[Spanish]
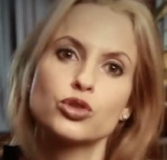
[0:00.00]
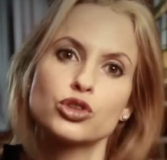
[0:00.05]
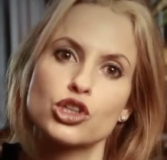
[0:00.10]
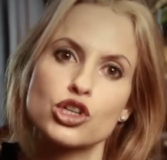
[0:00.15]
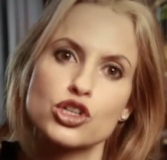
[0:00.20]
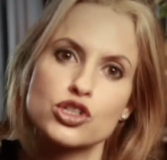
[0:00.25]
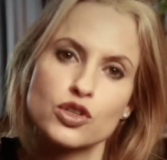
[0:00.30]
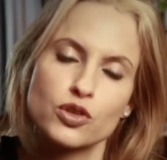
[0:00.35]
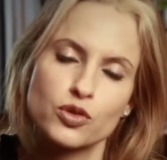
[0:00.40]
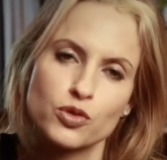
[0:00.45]

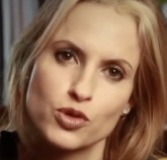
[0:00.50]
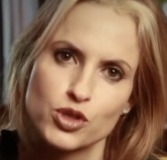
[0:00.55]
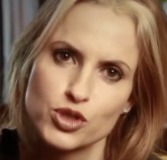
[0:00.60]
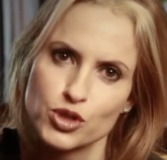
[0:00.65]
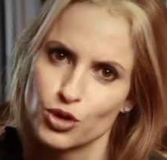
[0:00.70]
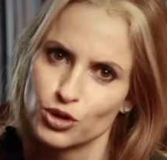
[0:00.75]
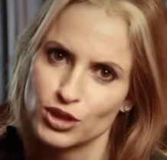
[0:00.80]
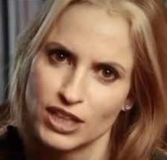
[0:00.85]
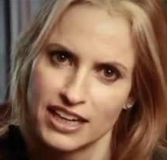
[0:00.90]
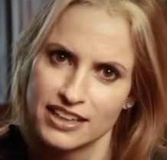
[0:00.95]
Juntos
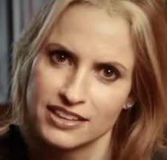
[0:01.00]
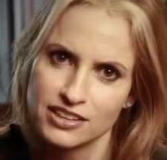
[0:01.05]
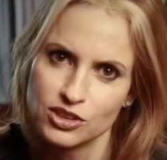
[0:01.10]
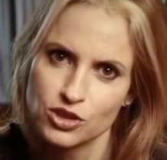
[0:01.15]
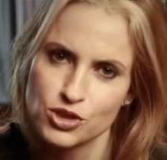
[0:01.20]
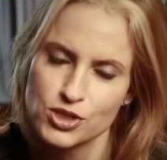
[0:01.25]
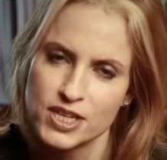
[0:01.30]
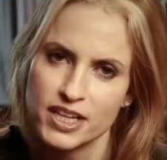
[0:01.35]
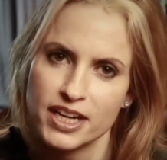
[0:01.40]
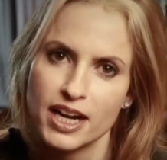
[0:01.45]
nuestro
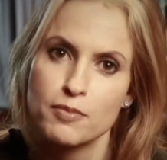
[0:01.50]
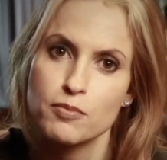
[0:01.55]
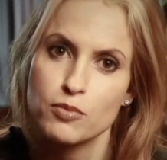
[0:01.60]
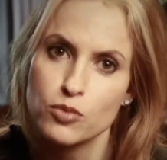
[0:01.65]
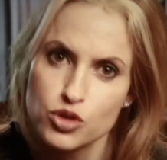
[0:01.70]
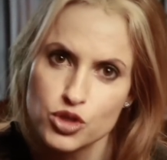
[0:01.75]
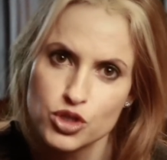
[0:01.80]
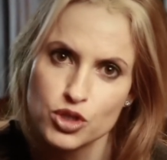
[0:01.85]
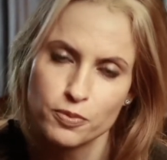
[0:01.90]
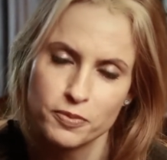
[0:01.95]
talento será
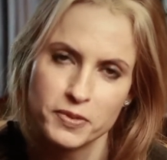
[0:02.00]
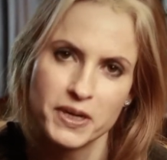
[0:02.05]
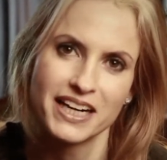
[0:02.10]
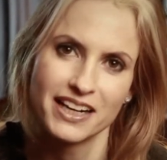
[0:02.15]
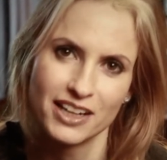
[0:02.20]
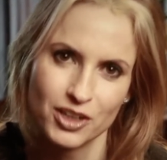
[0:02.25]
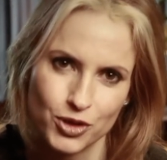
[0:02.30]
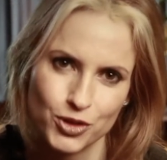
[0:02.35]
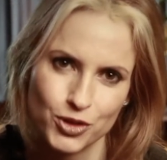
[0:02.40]
mucho más